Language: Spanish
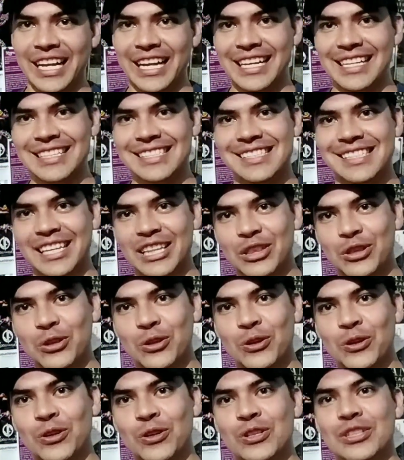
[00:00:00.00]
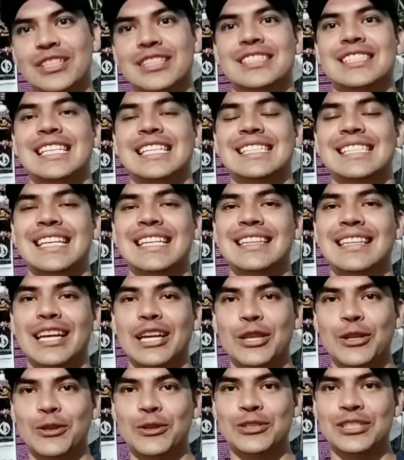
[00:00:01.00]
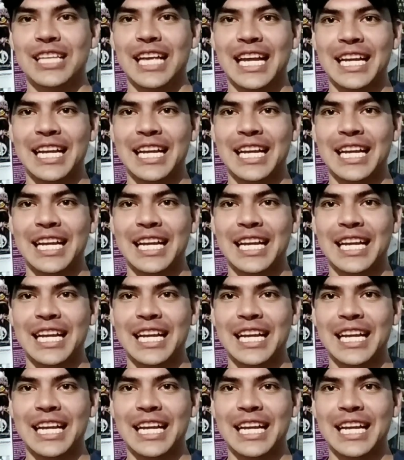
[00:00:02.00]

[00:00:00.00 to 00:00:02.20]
el 162